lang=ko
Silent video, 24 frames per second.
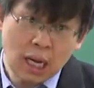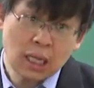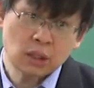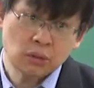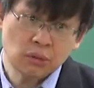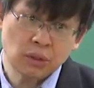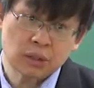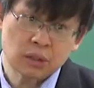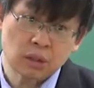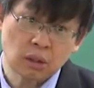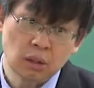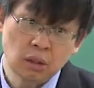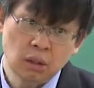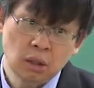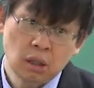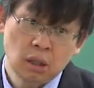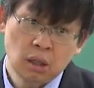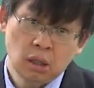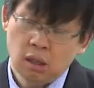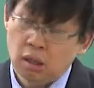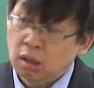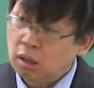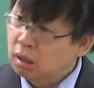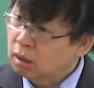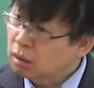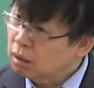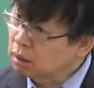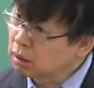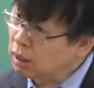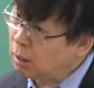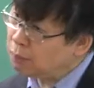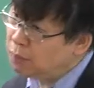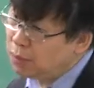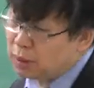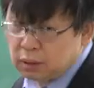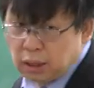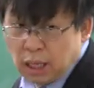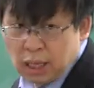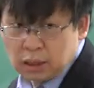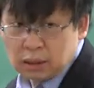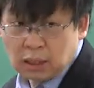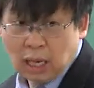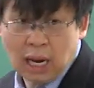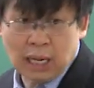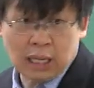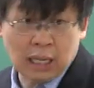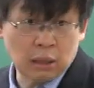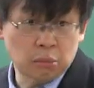하기 위해서. 그런데
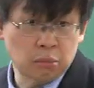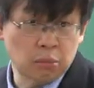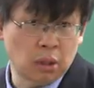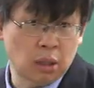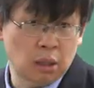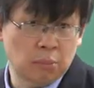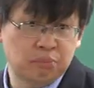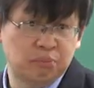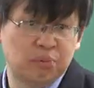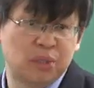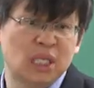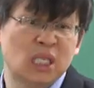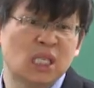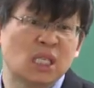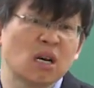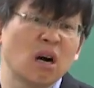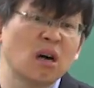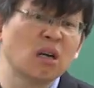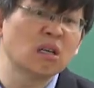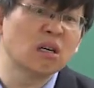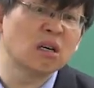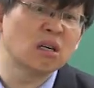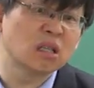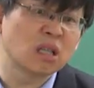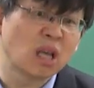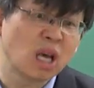빅데이터 안에는 뭐예요? 비정형